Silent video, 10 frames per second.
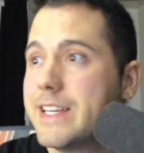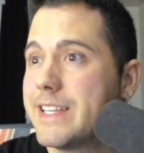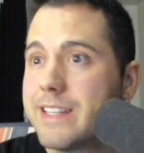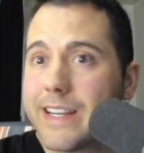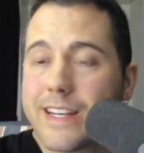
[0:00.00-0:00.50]

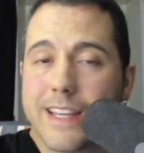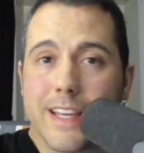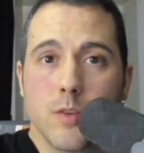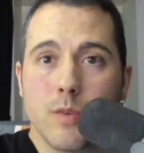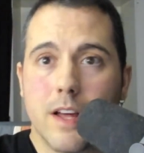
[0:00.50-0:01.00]
y tener que
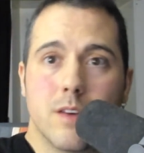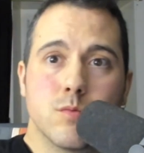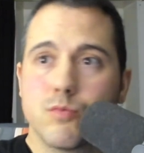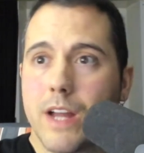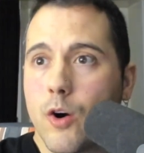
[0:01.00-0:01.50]
ir una,
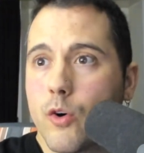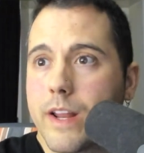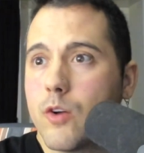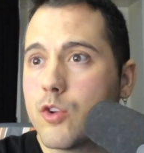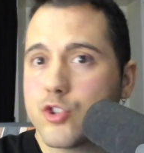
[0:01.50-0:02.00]
una
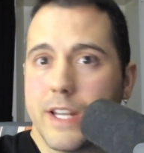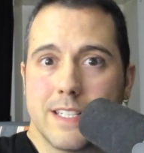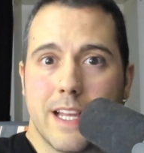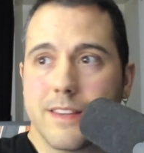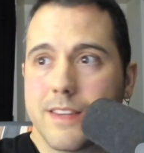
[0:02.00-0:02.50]
hora o dos
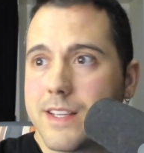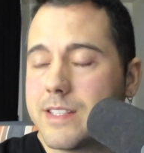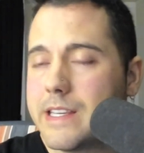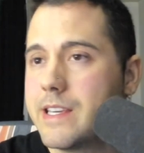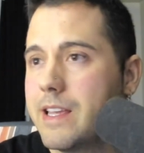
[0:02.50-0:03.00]
horas
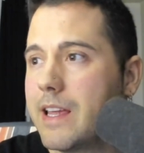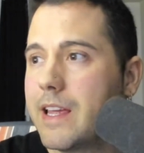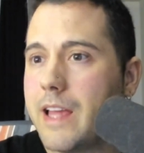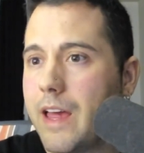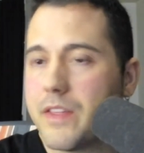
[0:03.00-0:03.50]
antes y
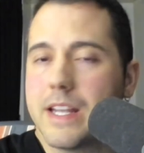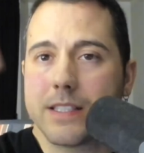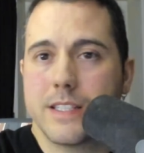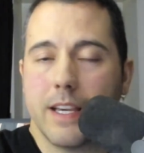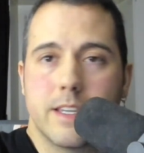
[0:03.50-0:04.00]
eh, hacer
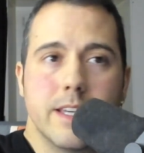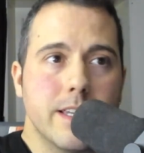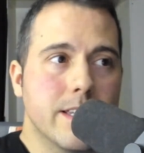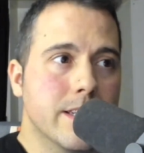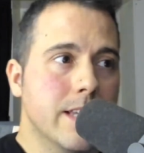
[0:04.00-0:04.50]
el
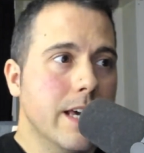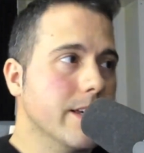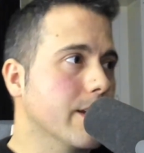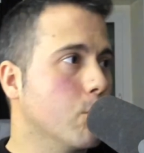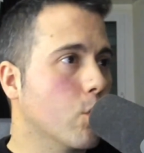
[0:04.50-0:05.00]
check-in
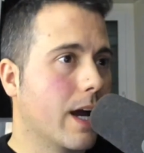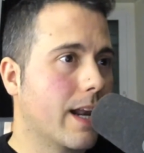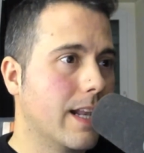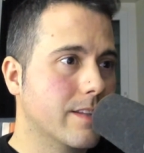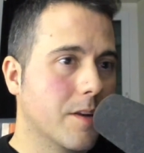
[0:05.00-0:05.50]
y
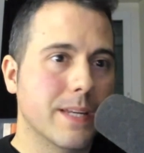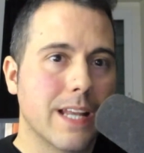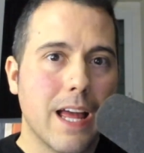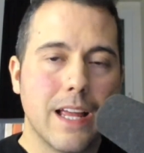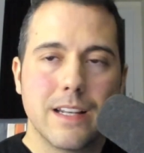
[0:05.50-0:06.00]
buscar la
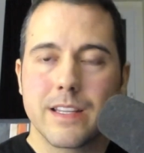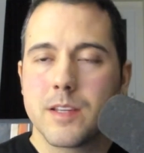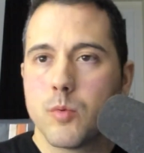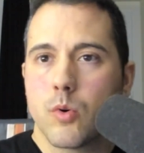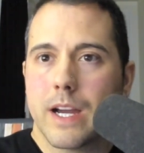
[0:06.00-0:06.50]
terminal y
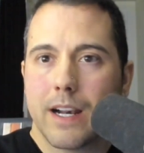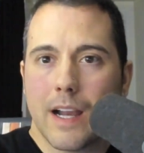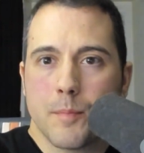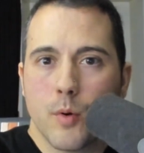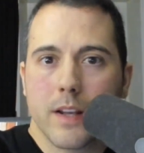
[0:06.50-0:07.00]
buscar
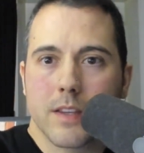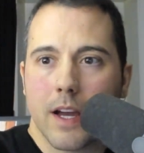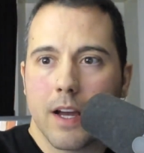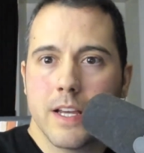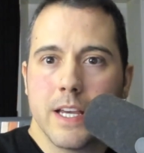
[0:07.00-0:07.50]
la
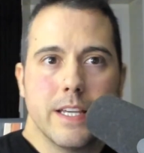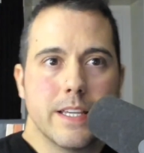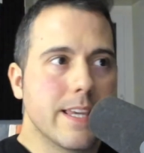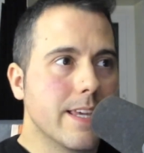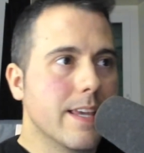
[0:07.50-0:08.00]
puerta
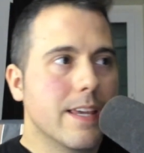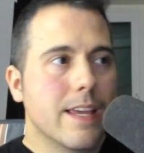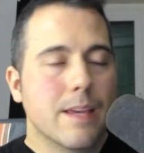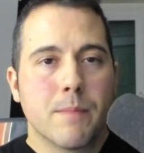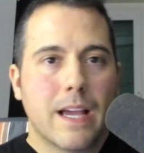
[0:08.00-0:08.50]

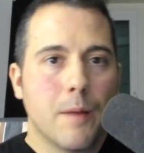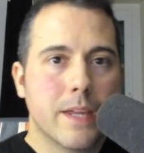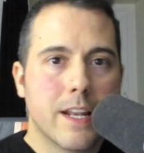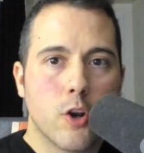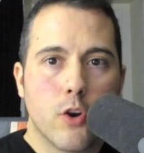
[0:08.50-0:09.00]
y me
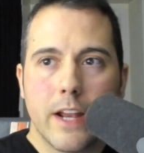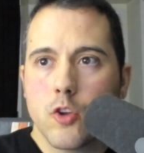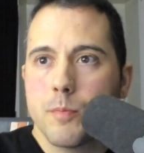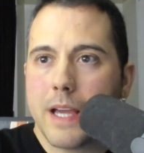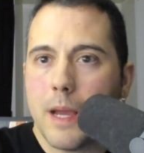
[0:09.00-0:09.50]
cambian el
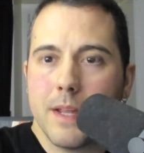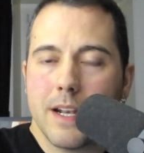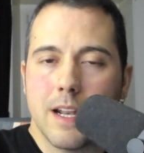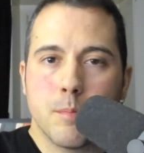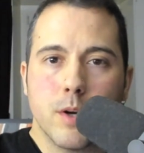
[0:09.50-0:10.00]
horario y me
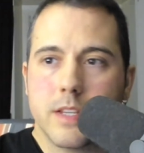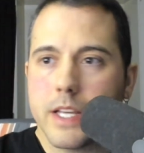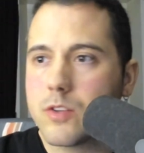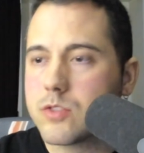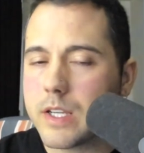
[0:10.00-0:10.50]
cambian la puerta
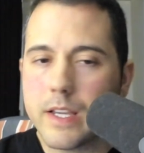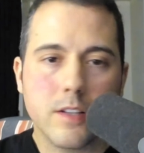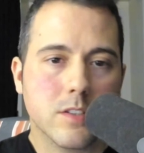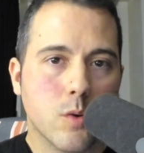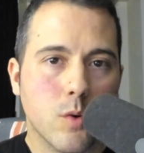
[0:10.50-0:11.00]
y no sé qué y
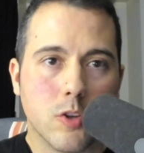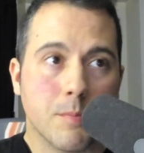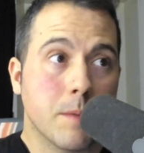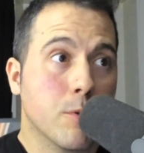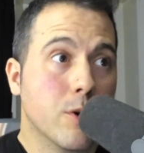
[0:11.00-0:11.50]
no sé cuánto.
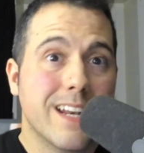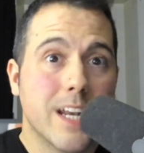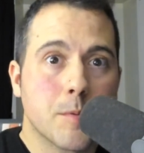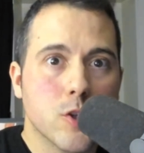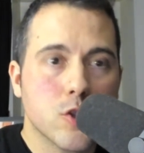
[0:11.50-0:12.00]
Me pone
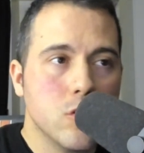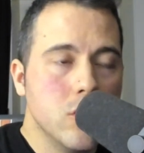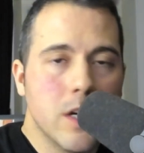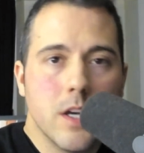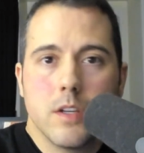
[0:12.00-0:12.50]
nervioso
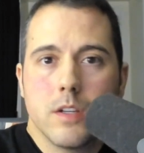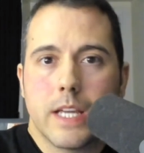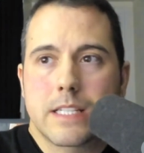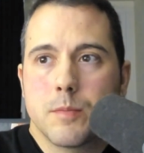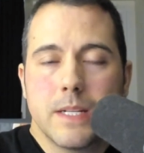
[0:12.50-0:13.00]

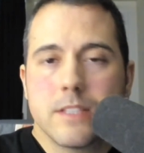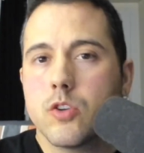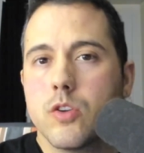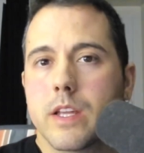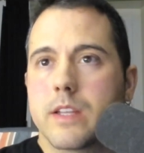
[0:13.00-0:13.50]
el simple
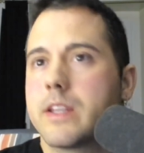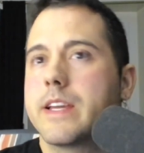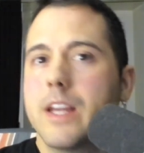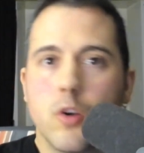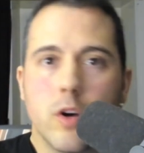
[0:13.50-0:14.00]
hecho de,
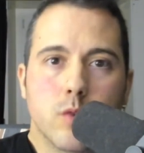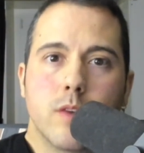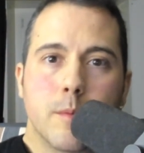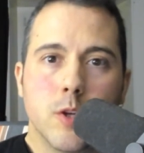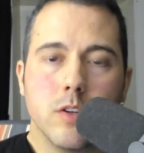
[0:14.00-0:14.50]
ir a coger un
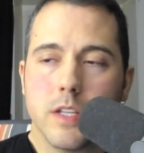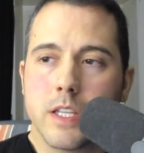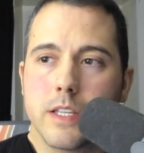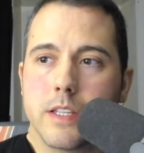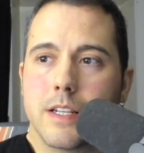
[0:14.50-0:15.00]
avión
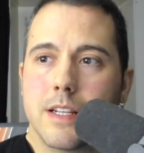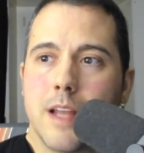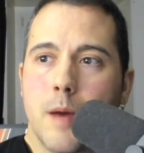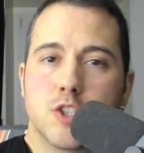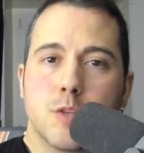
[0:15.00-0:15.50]
y
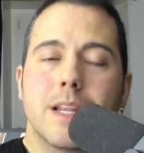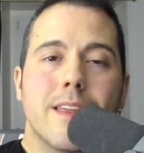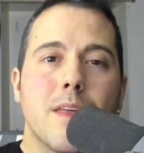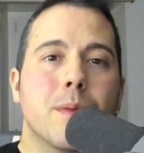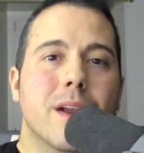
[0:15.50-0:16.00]
la
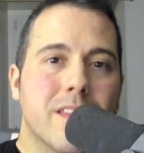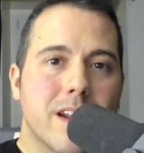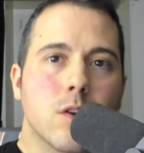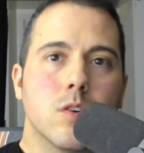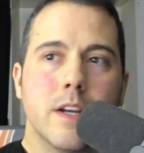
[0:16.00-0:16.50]
posibilidad de
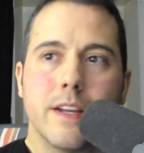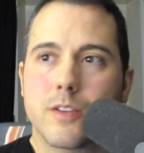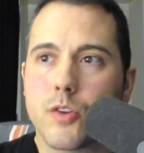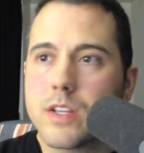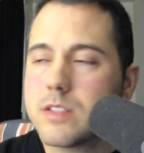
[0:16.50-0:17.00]
perderlo.
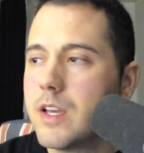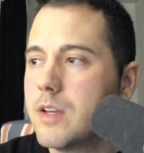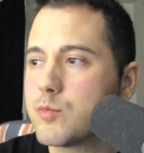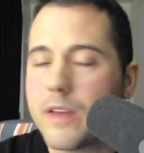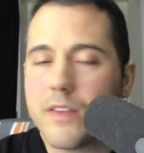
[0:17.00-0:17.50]
Entonces,
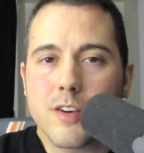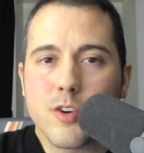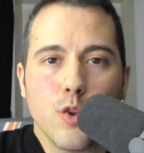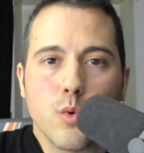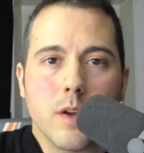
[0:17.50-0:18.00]
muchas veces
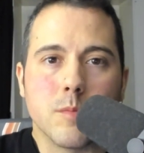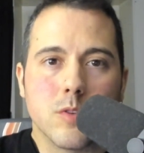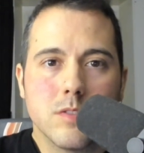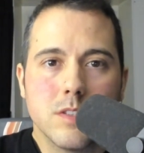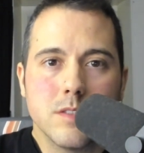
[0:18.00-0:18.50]
no duermo.
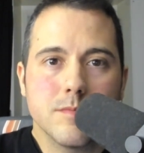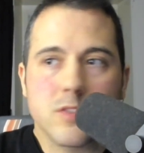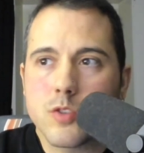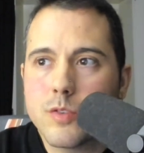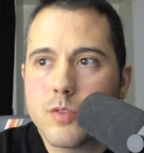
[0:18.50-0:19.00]

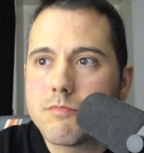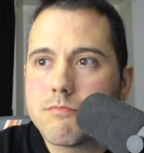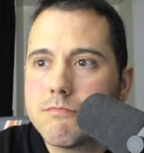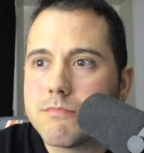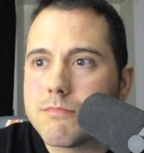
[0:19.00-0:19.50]
No,
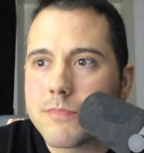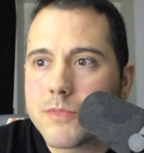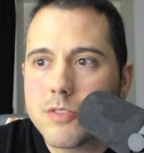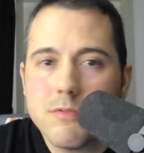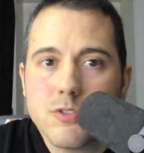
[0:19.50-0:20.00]

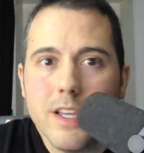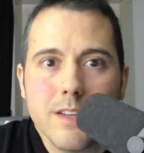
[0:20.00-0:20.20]
mm, no sé,